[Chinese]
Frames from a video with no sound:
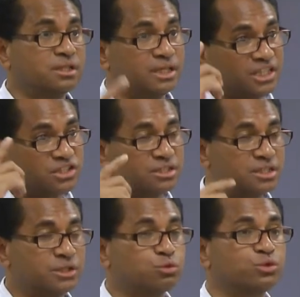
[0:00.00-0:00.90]
刑的，也
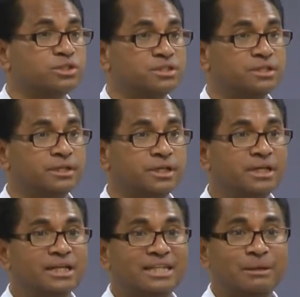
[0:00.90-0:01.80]
是要处死刑的。
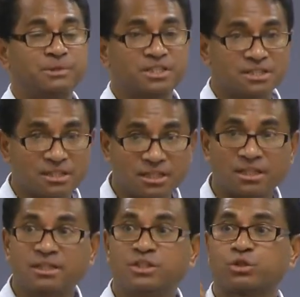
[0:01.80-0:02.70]
他们的尸
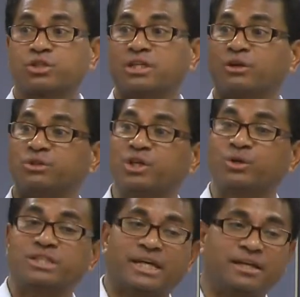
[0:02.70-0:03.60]
体就是要
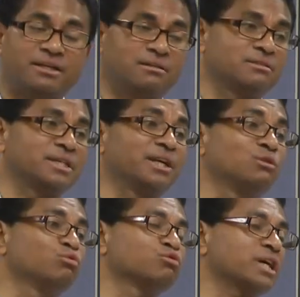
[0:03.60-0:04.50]
掉在在
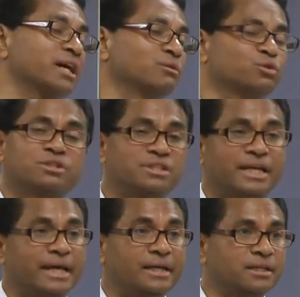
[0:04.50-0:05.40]
路上，或是
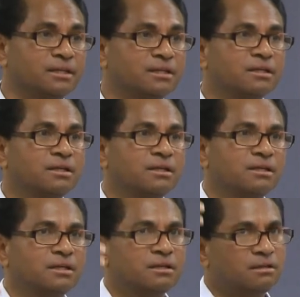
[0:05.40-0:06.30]
在哪里？
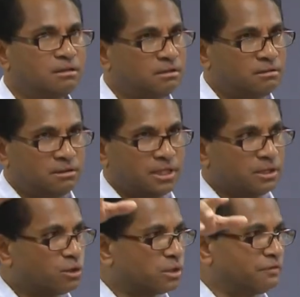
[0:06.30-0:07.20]

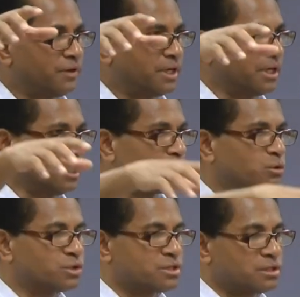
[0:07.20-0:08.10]
天空的飞
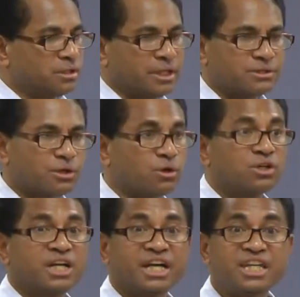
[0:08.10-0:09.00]
鸟或是野
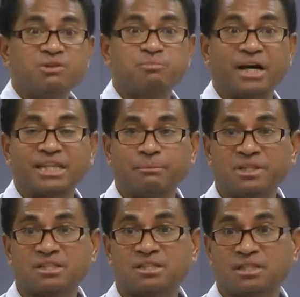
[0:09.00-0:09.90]
兽可以把他
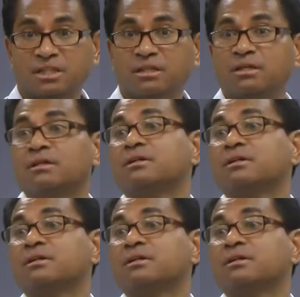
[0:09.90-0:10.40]
们的尸体